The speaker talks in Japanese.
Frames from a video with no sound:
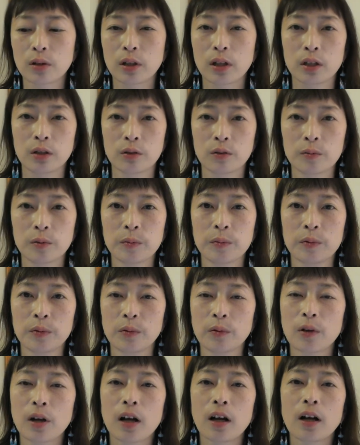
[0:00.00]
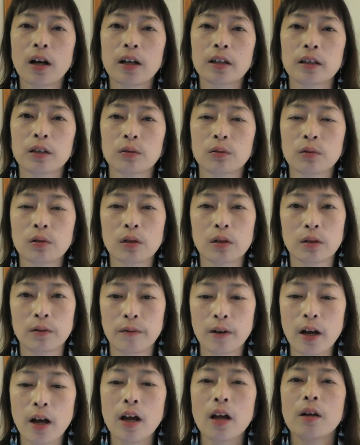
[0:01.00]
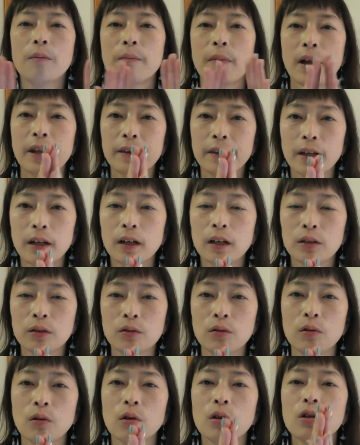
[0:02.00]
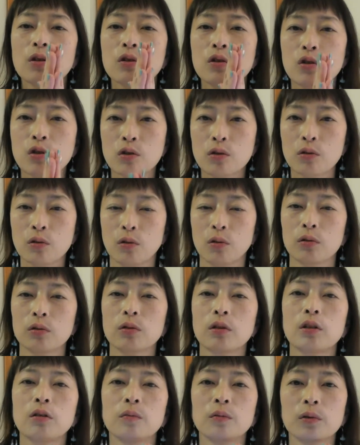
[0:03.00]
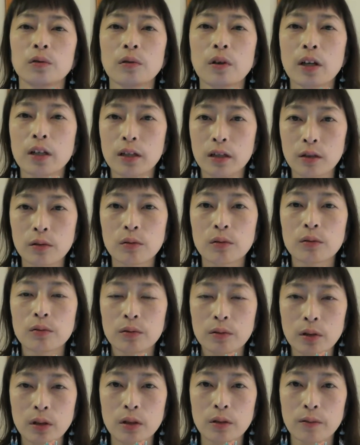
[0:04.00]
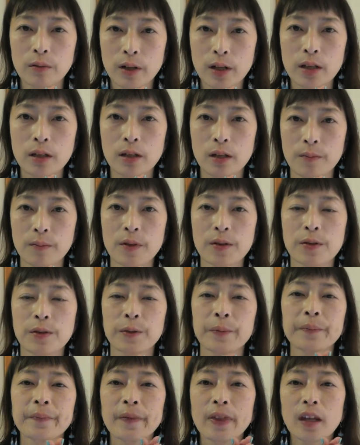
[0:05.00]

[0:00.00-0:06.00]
ていう部分を考えた時には真ん中の中陽っていうものがいいというふうに言われています。